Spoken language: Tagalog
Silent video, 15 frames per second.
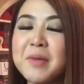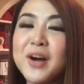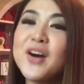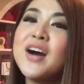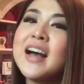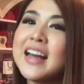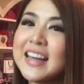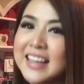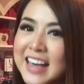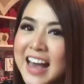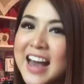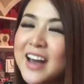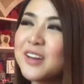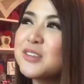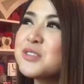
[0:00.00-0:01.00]
Pero,
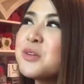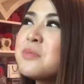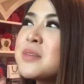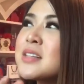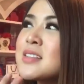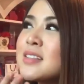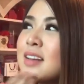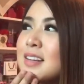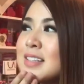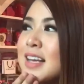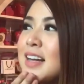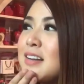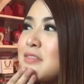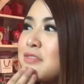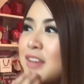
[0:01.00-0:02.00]
yeah, gusto ko mas stuck sa
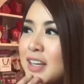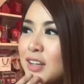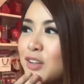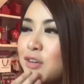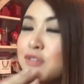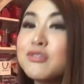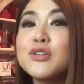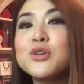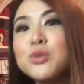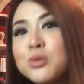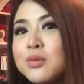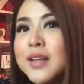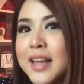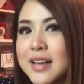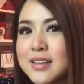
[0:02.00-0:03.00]
elevator for
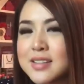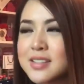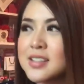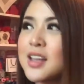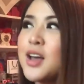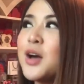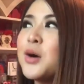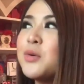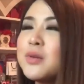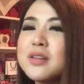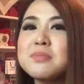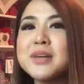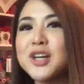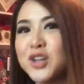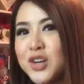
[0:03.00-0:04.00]
two days with
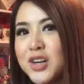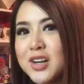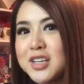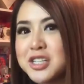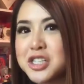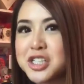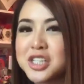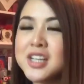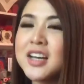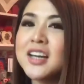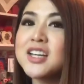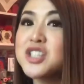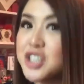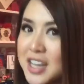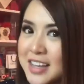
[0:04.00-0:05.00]
my crush.
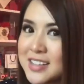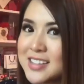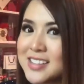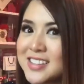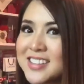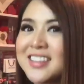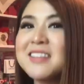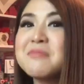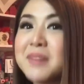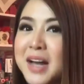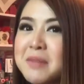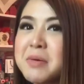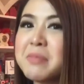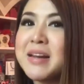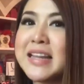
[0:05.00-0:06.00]
Chess.
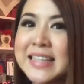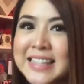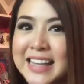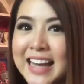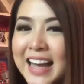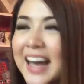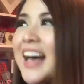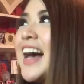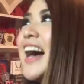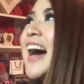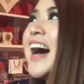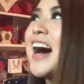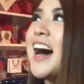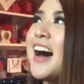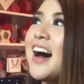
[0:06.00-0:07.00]
Marami pala sila.
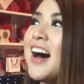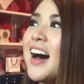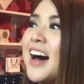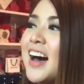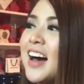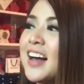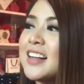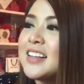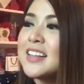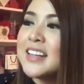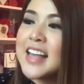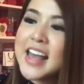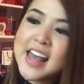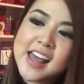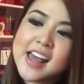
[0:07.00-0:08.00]
Uh,
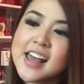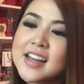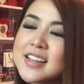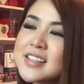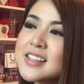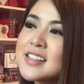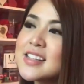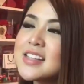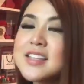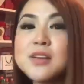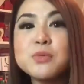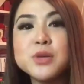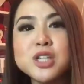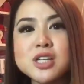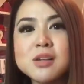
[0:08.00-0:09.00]
next, nasa
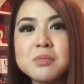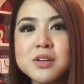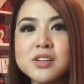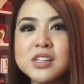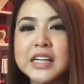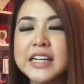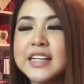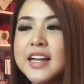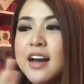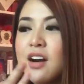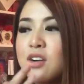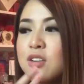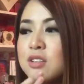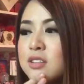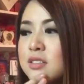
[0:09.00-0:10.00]
wish number three na
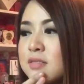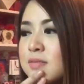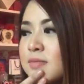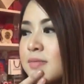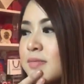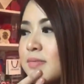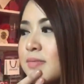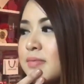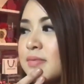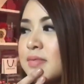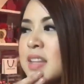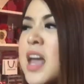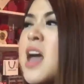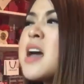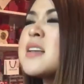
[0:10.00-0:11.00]
ako.
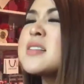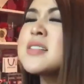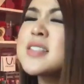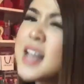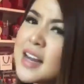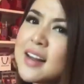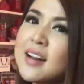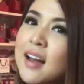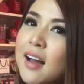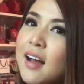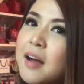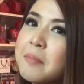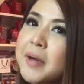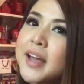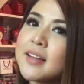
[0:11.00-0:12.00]
Sana
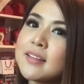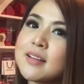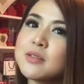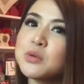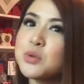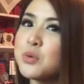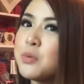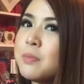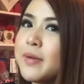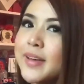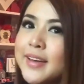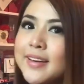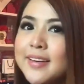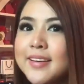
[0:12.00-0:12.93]
nakakapayat ang tubig.